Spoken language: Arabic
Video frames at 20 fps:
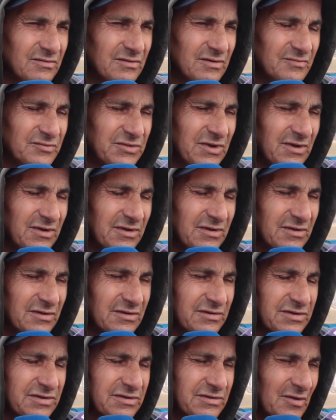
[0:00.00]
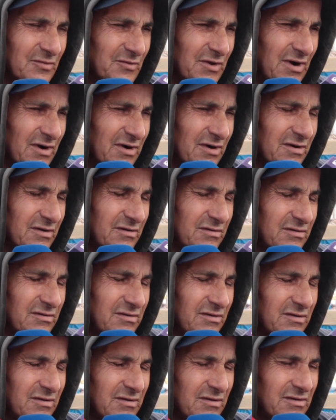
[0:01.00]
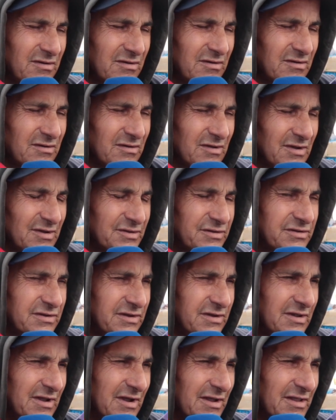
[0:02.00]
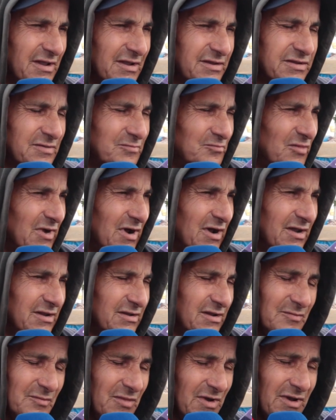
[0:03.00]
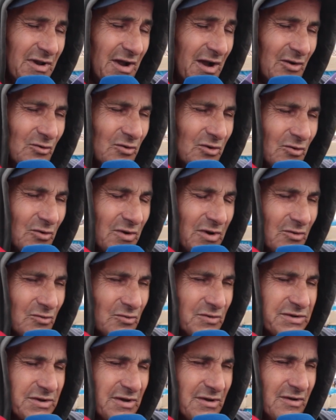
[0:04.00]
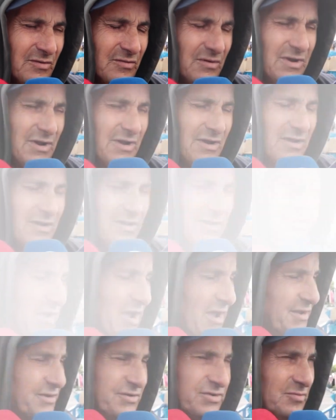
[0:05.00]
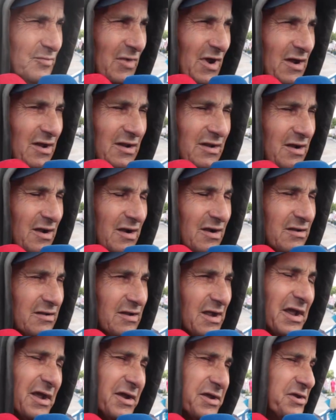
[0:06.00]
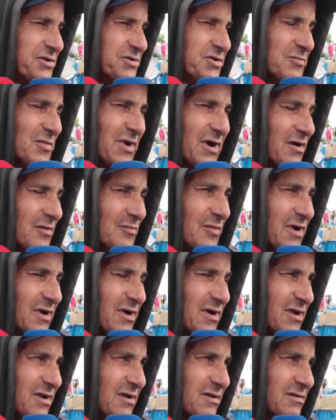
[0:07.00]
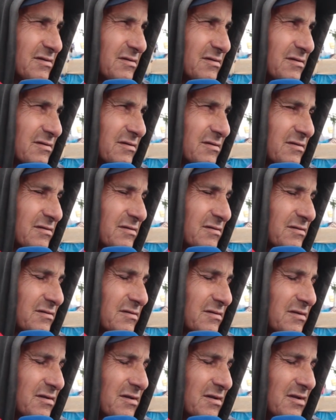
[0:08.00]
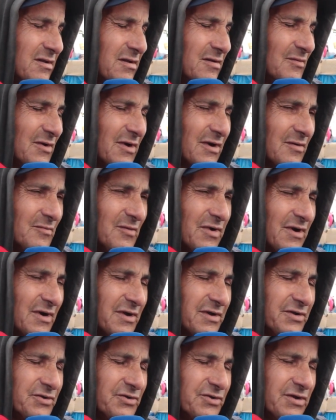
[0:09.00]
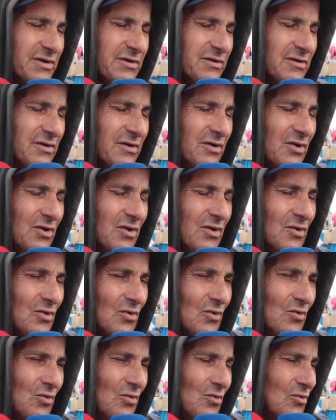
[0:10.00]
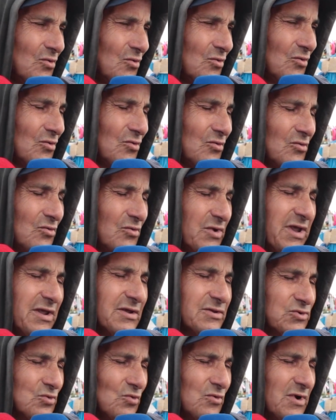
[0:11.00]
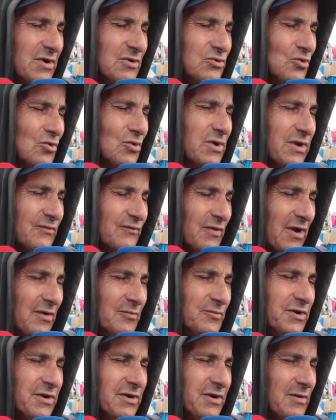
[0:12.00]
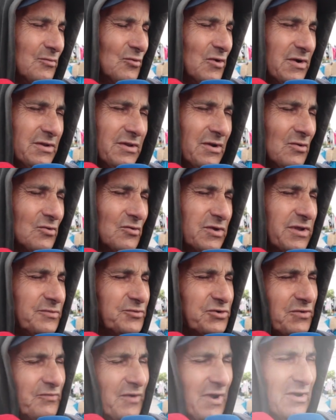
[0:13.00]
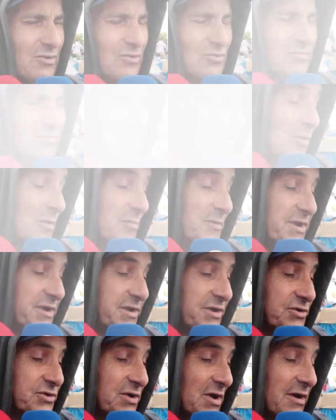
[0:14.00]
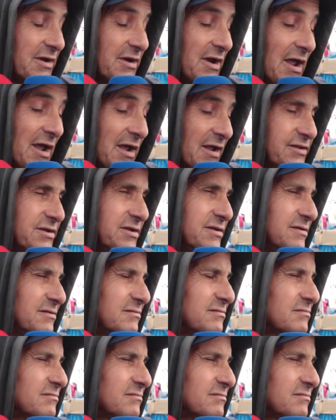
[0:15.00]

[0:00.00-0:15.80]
فهمتي تصدمنا هذا السيد هذا تما زعما لا حول ولا قوه الا بالله ما عايش معاه لا ها كيجي مره مره مره مره كيجي وكيهز ولادو كيفرح بهم وهذا وكيمشي بحالو هو ملي كيجي لهنا عادي